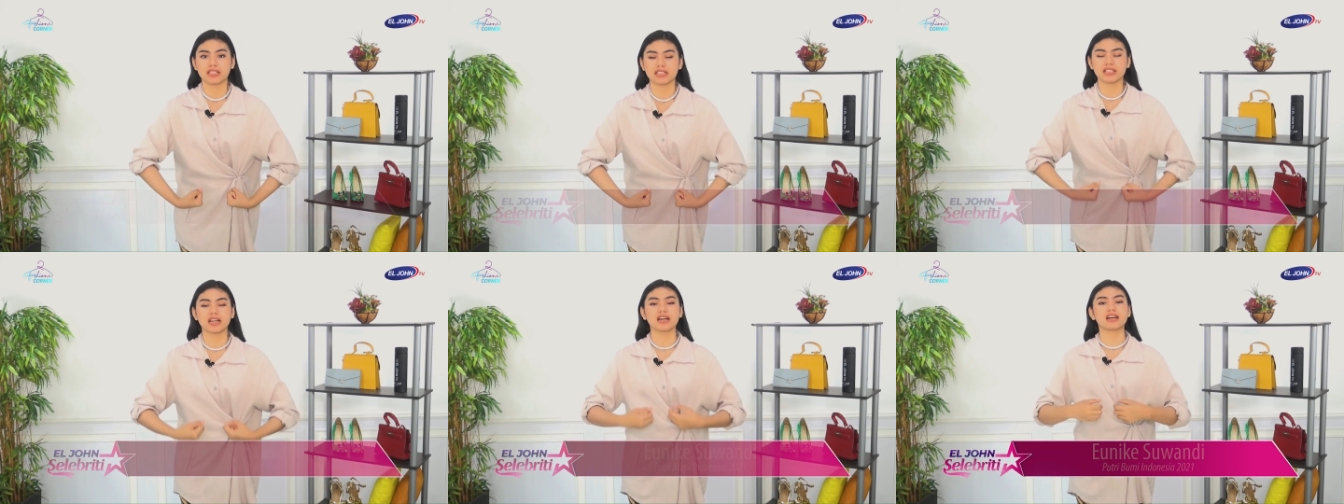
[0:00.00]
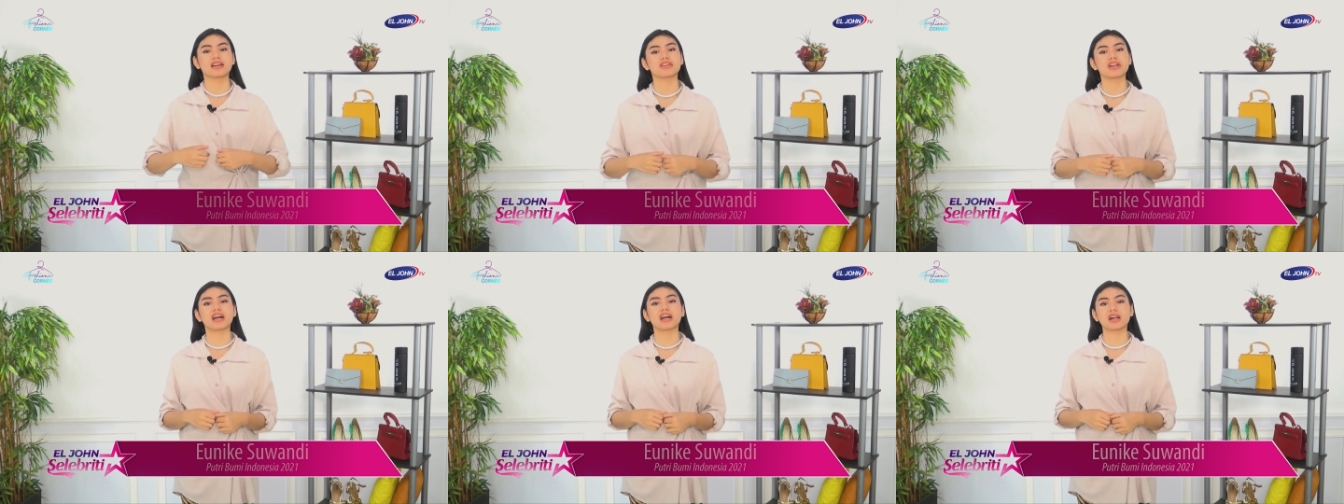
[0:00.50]
uh,
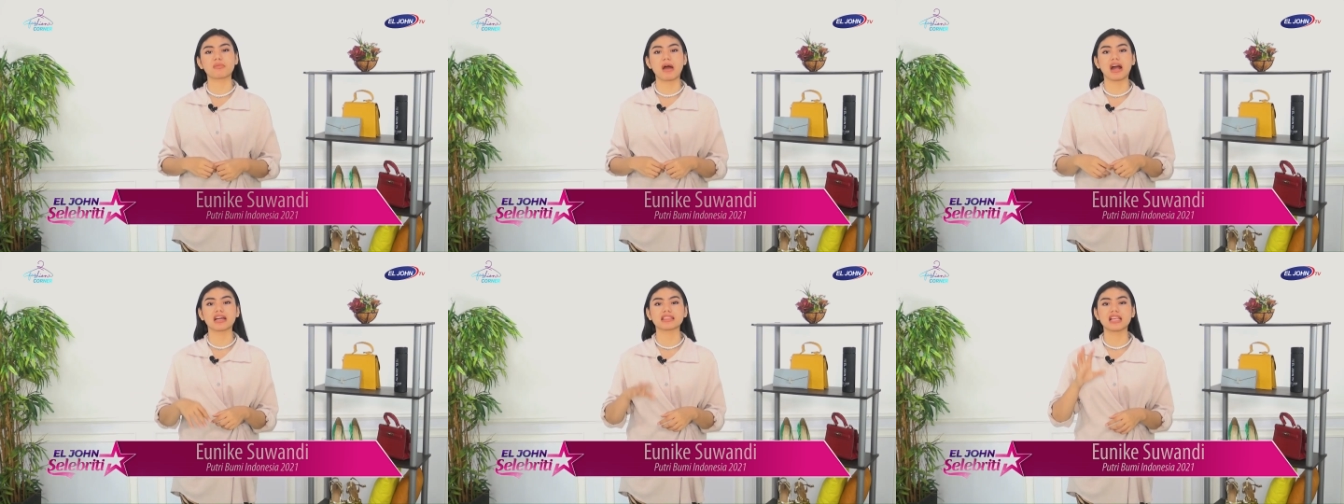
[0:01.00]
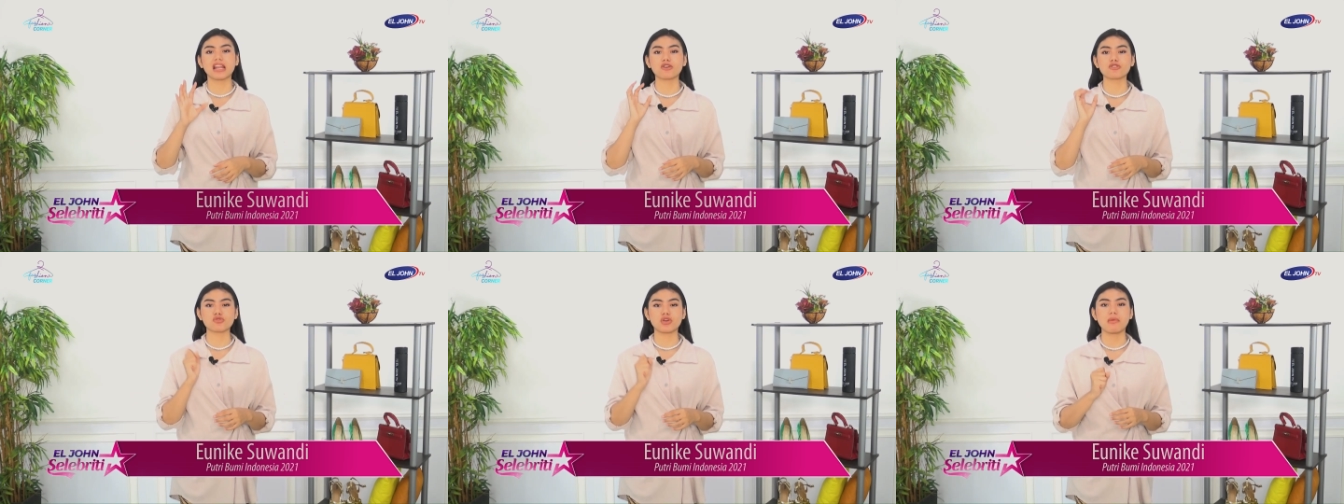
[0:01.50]
udah kekar banget dan
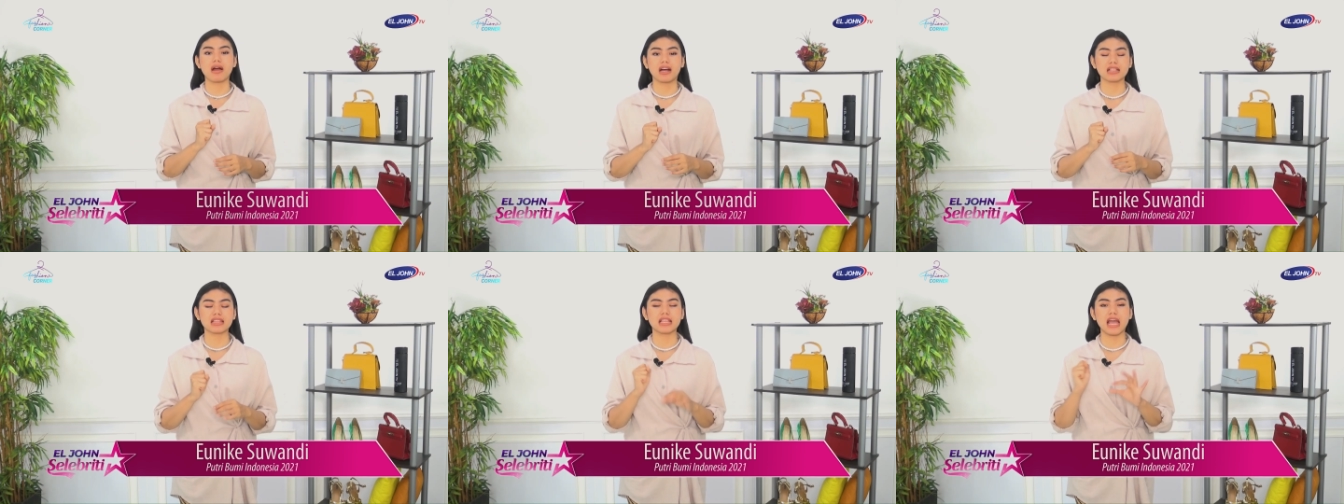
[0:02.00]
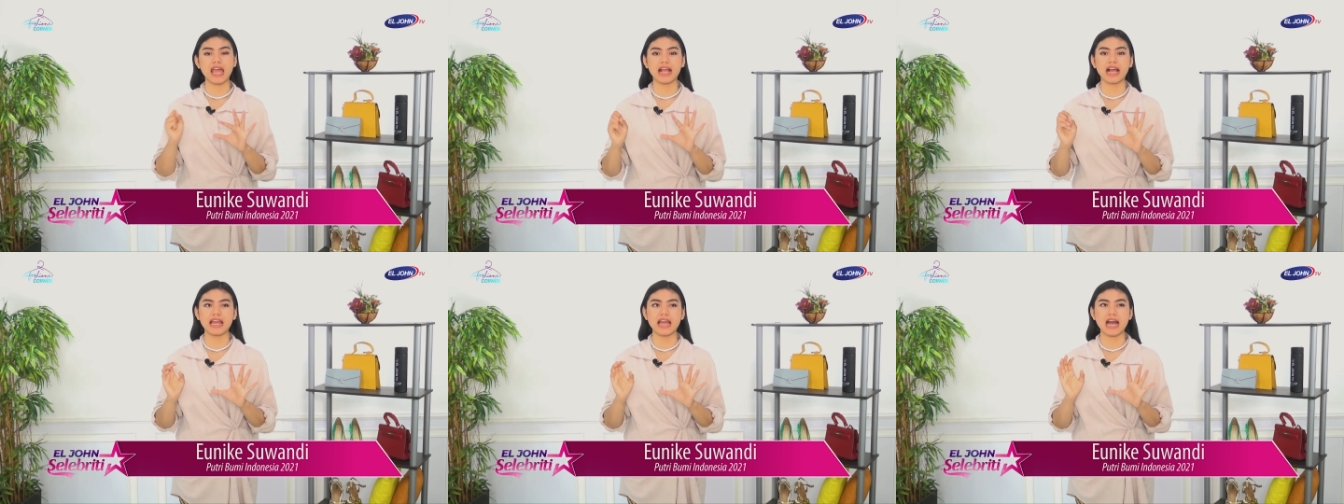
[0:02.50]
aku suka banget
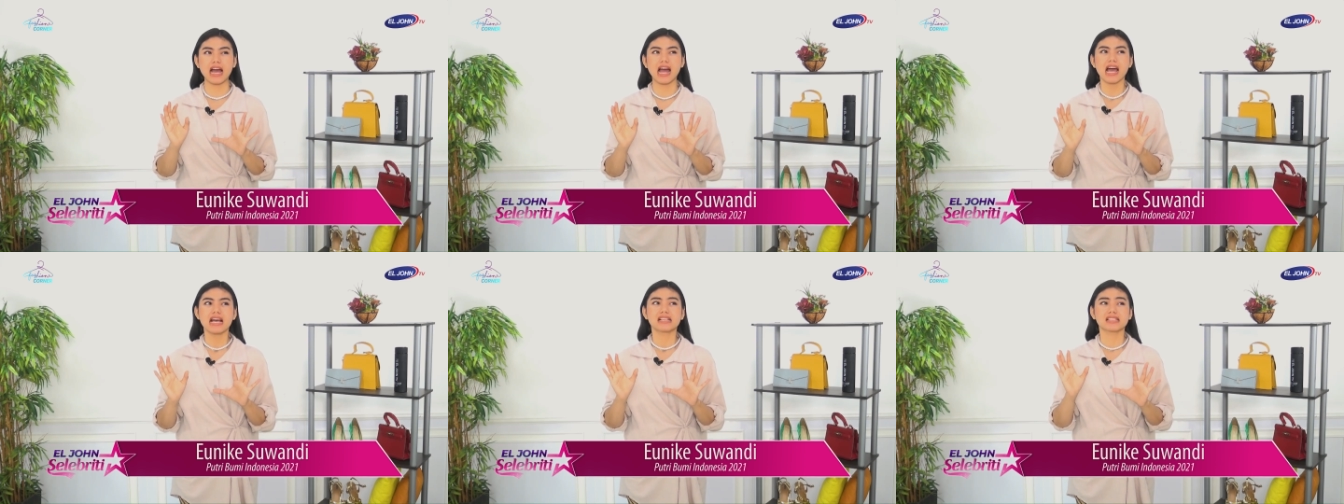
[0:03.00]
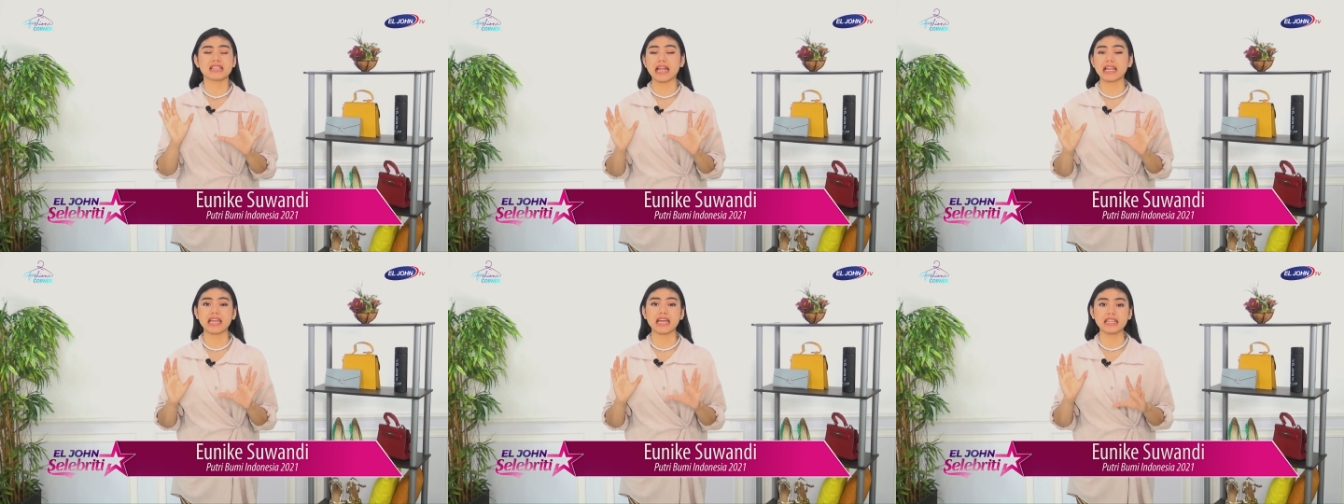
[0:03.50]
gaya-gaya
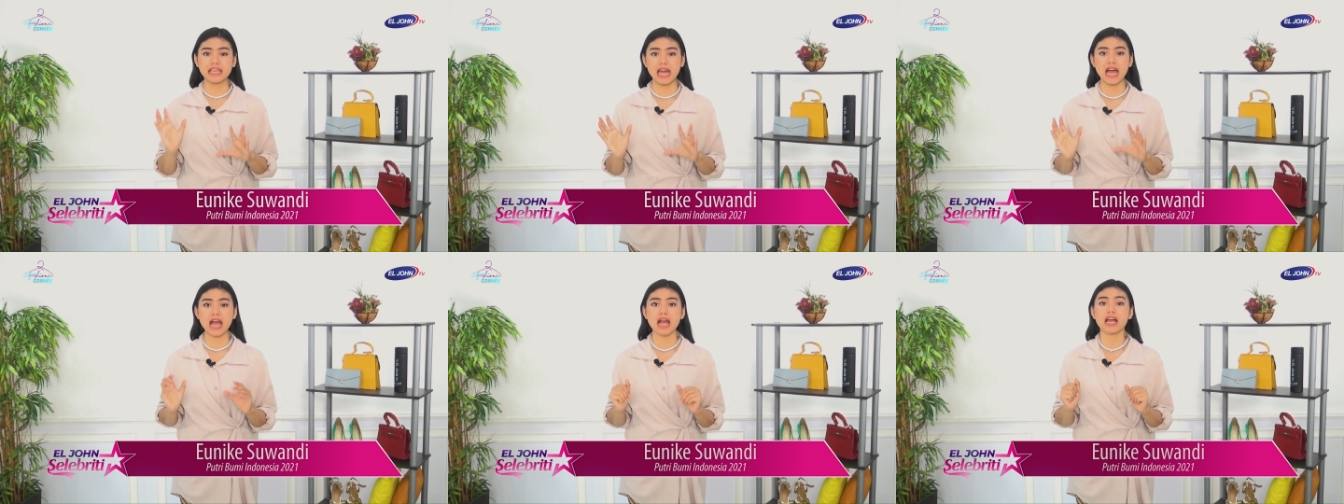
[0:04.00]
stylenya dia.